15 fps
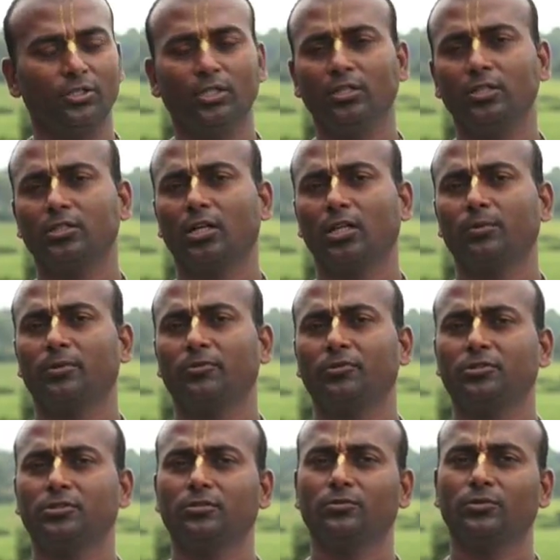ஏழு கல்பம்
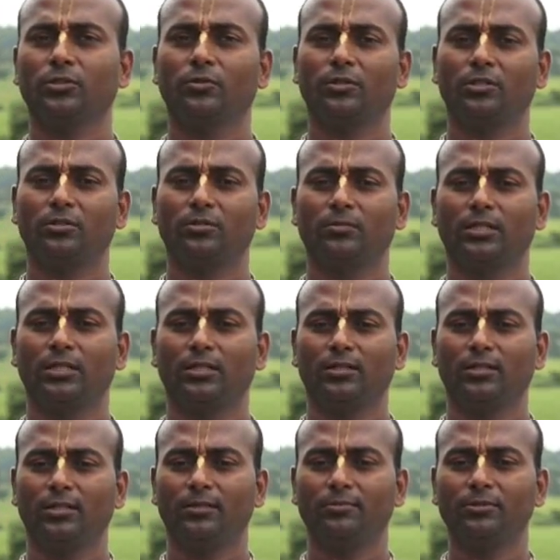வருஷம் உயிர் வாழணுமா
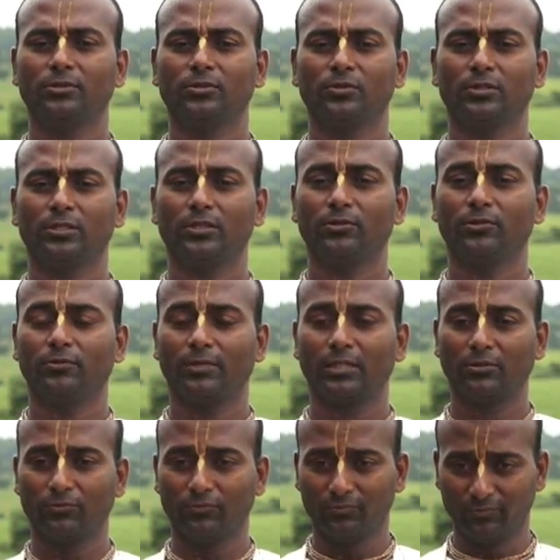அப்படின்னு சொல்லிட்டு அவர்
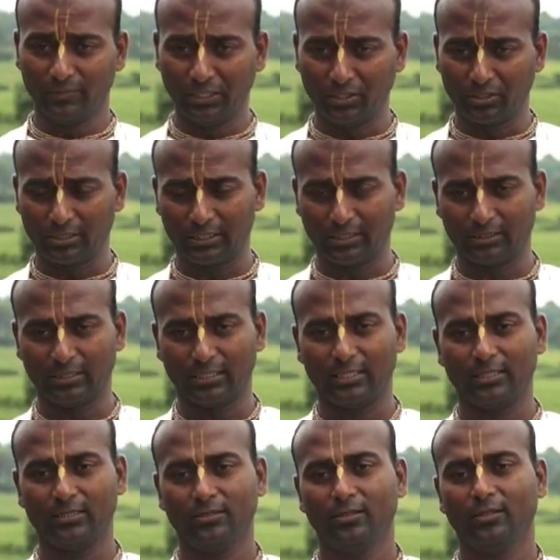வரம் வேணும்னு
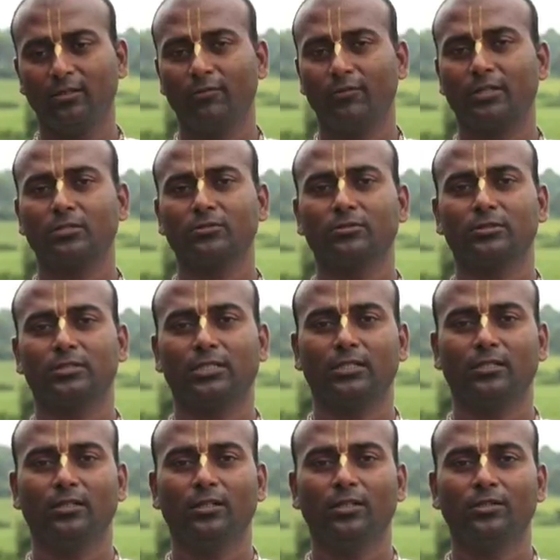கேட்டதுனால வரம் கொடுத்தார்
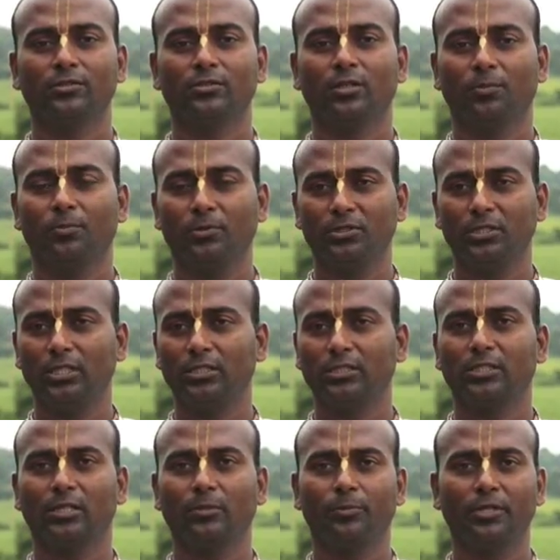ஸோ அப்போ ஏழு
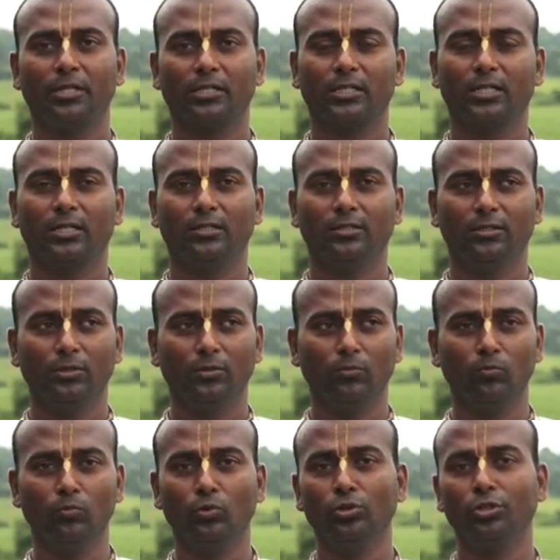கல்பனாக்கா
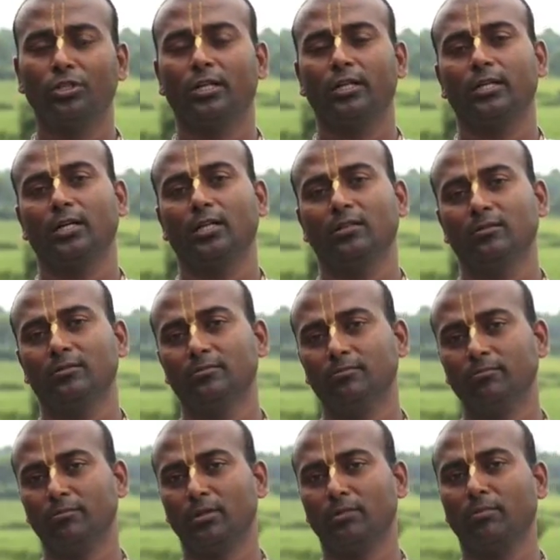மூன்றரை நாள்
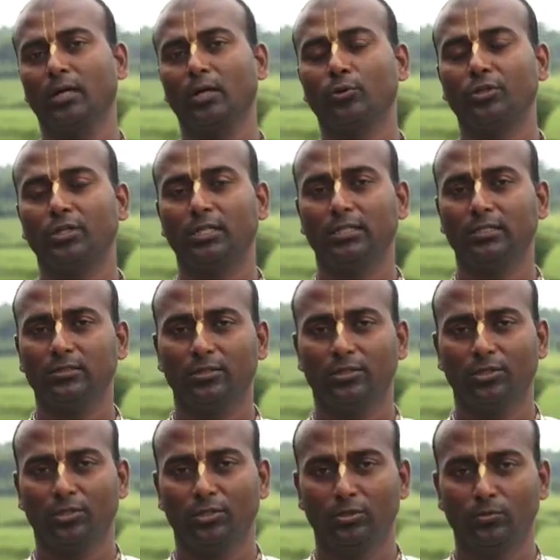பிரம்மாவுடைய
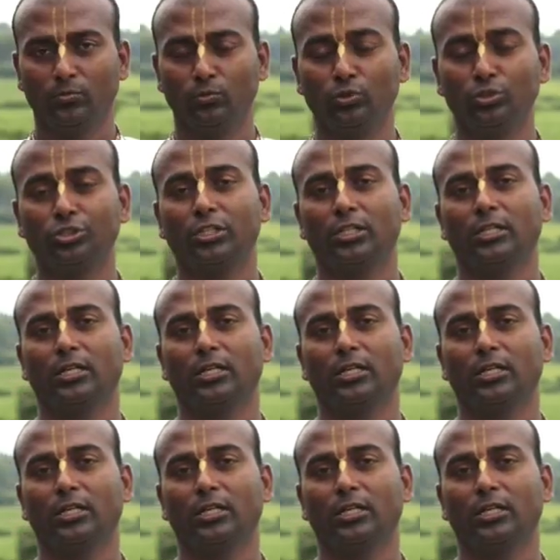மூன்றரை